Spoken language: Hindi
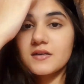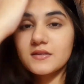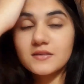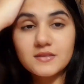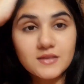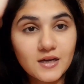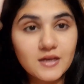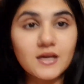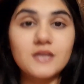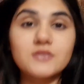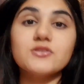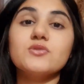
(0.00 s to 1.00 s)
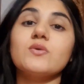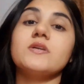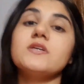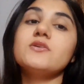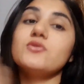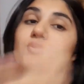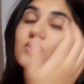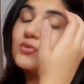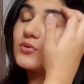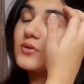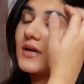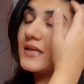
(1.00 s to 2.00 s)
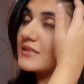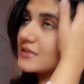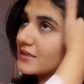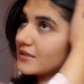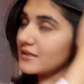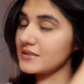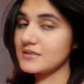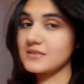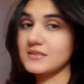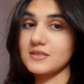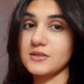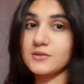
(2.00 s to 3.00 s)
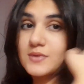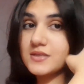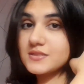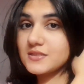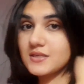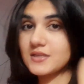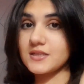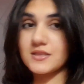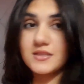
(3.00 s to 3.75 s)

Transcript: यार आई जस्ट वॉन्टेड टू शो यू गाइज कि इस हेयर मास्क से इतना